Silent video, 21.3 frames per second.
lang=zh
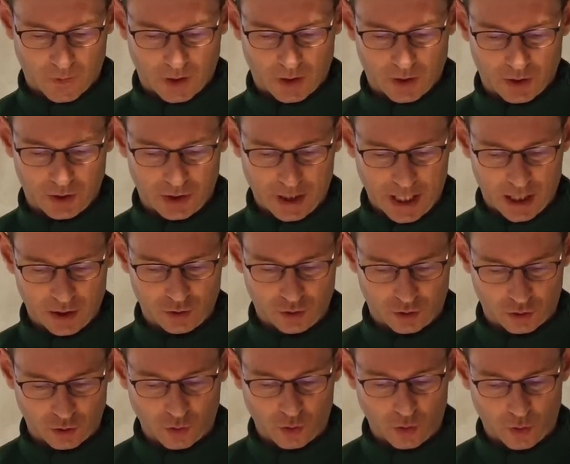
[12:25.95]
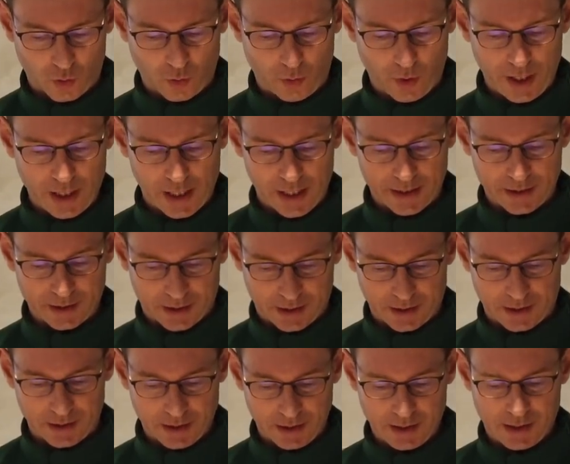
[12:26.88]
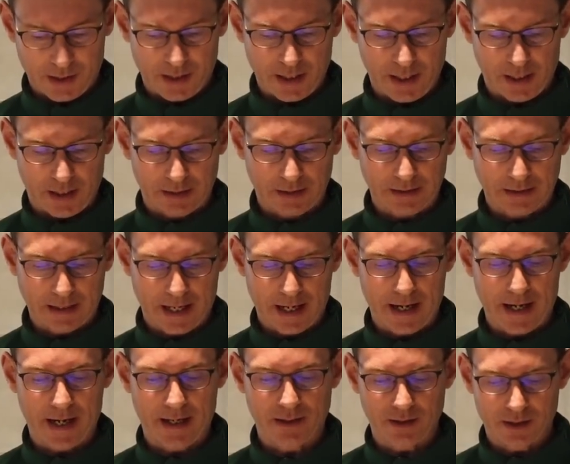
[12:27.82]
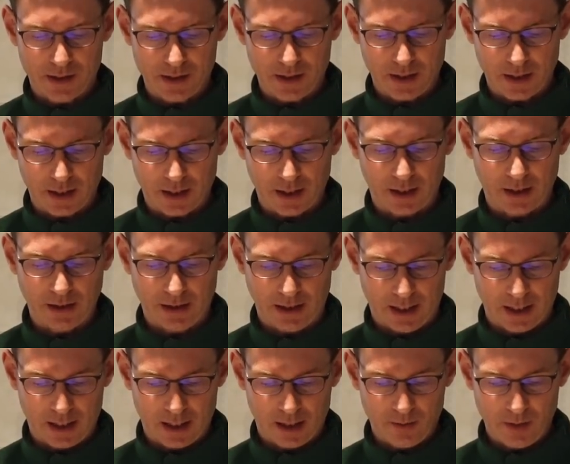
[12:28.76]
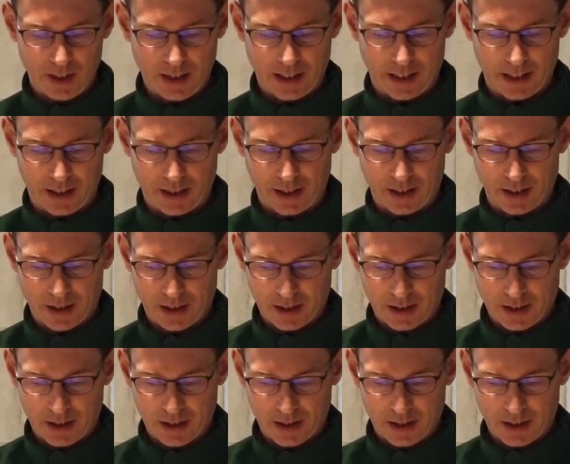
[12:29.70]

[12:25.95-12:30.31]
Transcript: 上主为了实现他借耶利米亚